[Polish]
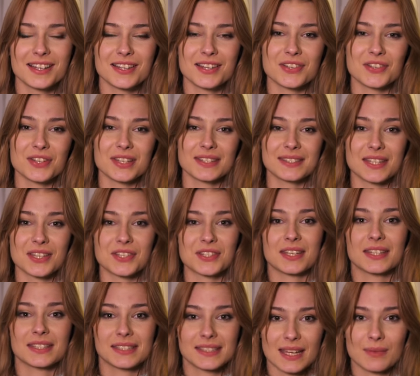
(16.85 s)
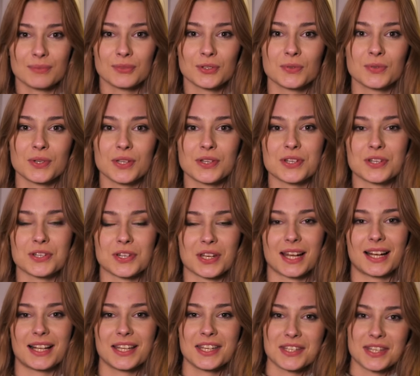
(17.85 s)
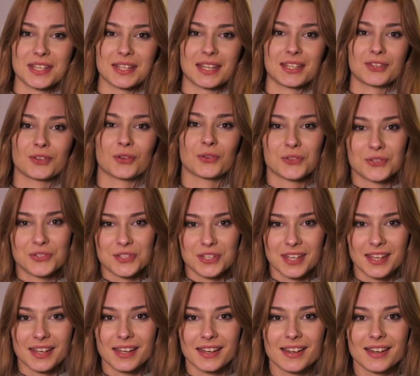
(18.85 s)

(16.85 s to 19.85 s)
e, że jesteście ze mną i że czekaliście na ten odcinek.